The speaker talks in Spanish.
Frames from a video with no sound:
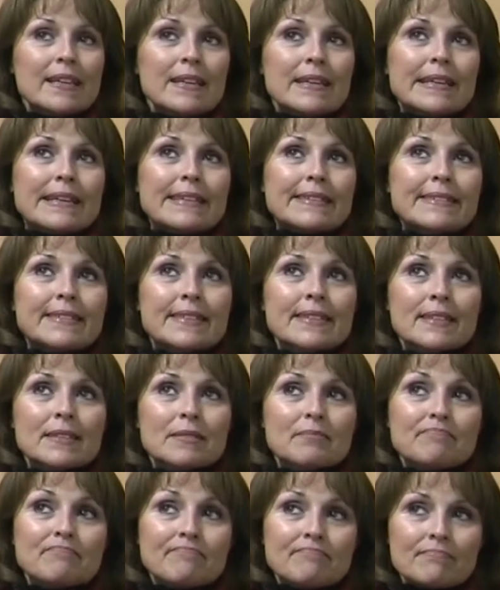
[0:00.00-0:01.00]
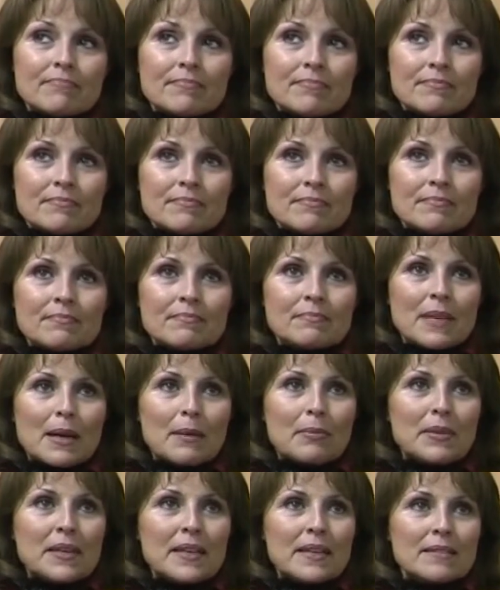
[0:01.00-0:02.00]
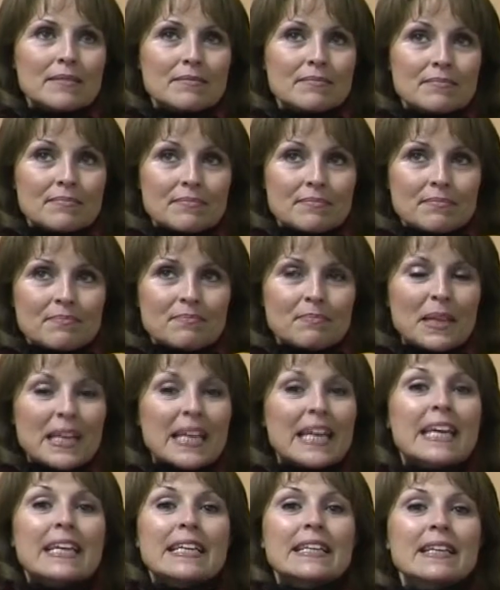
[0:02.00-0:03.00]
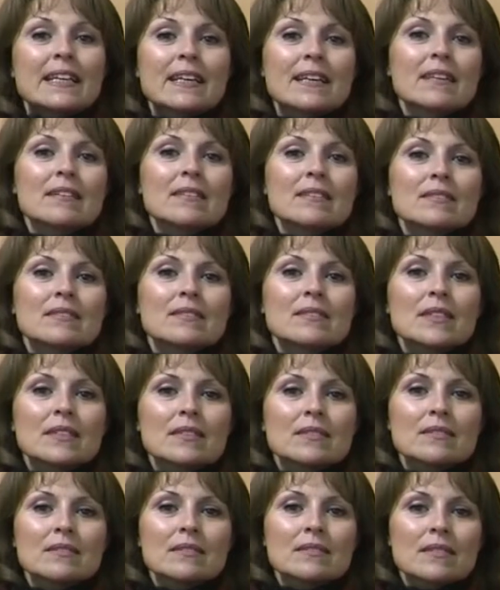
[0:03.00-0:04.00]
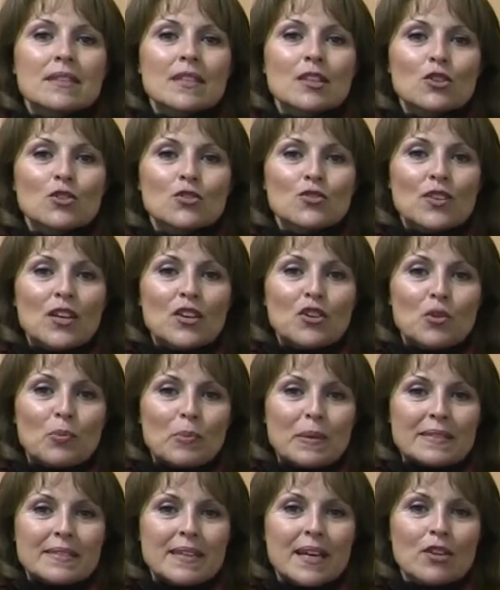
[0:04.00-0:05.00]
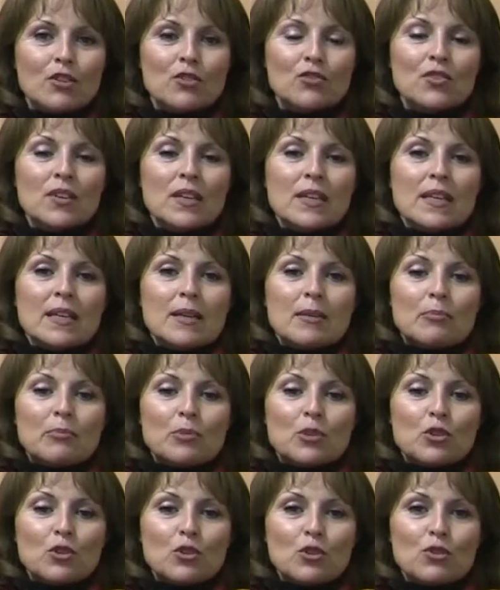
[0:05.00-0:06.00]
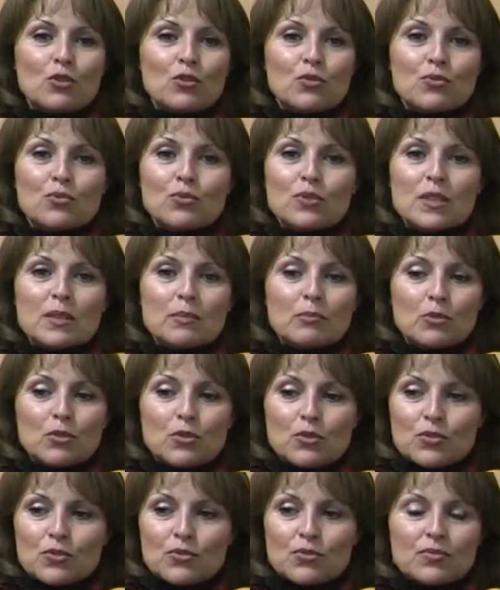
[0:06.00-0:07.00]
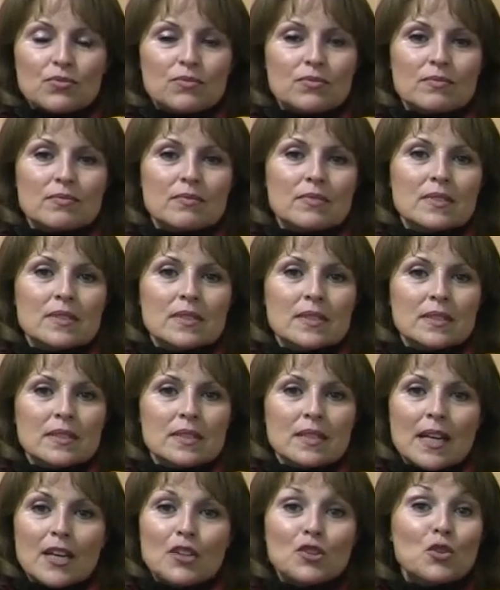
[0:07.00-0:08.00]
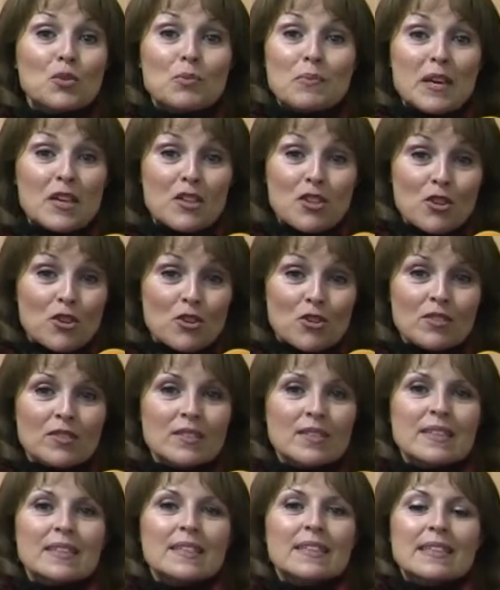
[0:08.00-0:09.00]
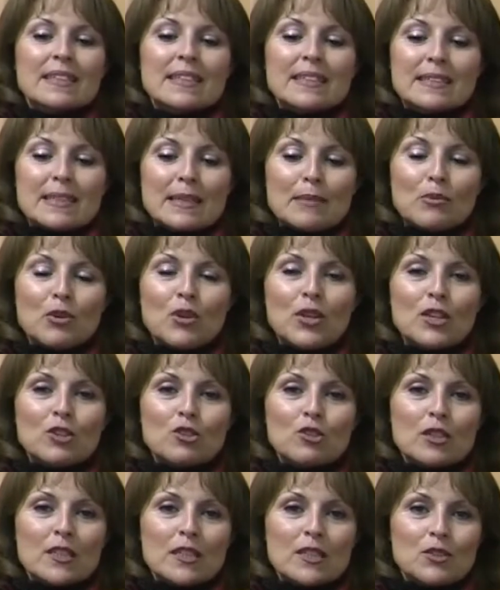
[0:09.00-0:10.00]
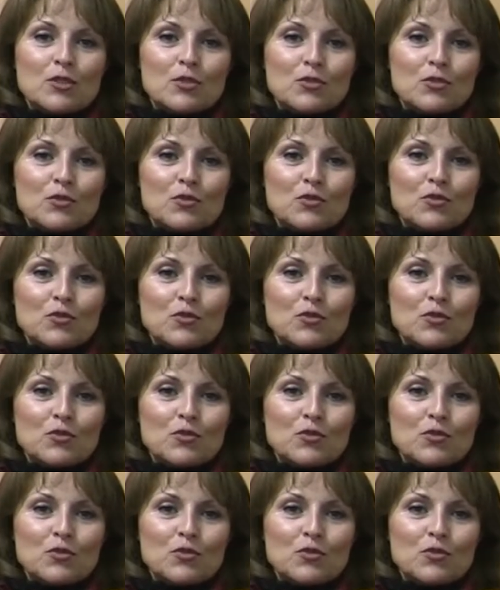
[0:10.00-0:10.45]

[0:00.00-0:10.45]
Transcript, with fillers: este, mm, más bien pequeña en, los años pasados, pero en los últimos eh, año y medio estamos dándole un